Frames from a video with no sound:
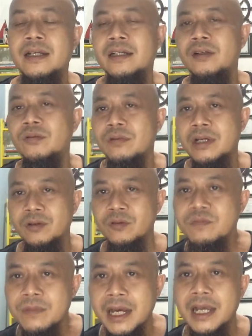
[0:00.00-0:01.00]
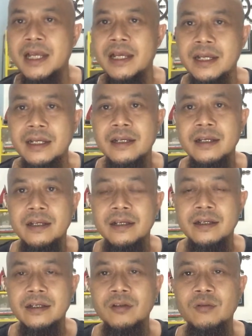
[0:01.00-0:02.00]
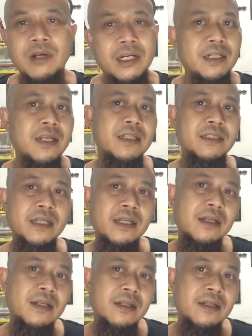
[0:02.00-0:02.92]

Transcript: keluar rumah, keluarganya